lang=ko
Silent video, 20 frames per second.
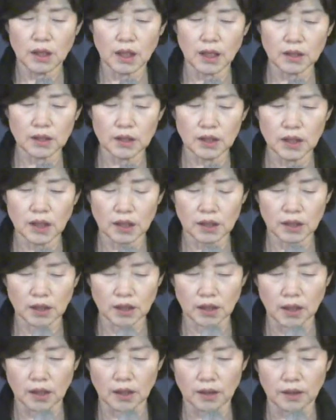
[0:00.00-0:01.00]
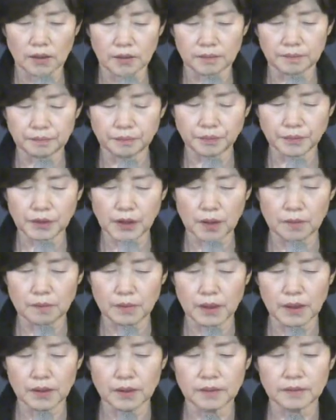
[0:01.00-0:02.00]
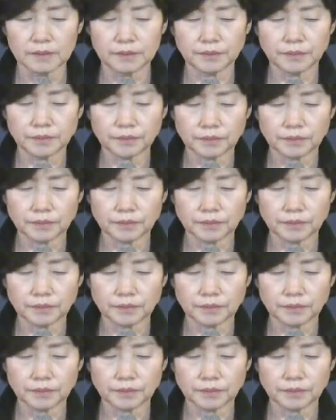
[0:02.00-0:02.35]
아니하리라. 아멘.